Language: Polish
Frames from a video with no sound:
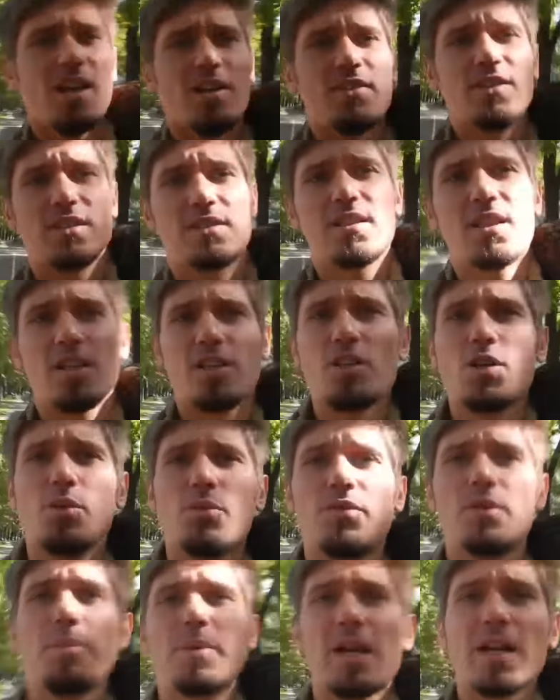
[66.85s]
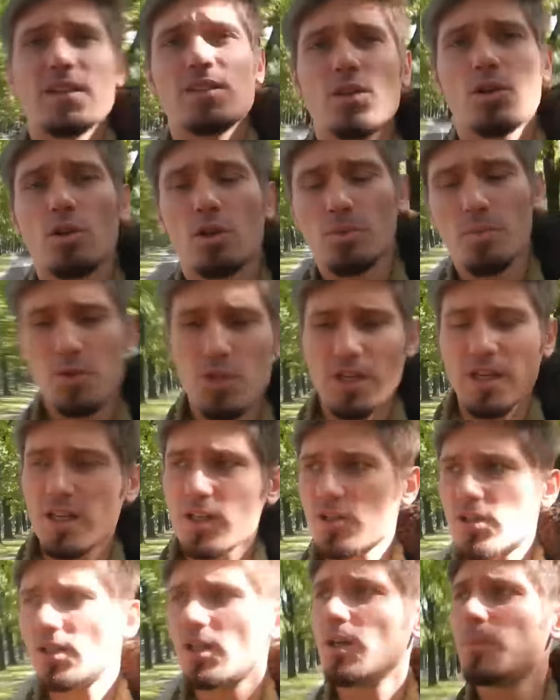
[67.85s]
Więc się wybiera, co kot może
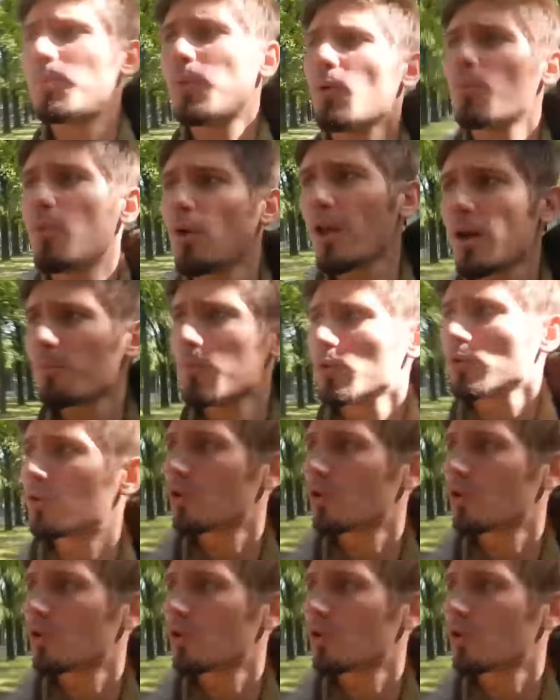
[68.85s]
jeść i próbuje mu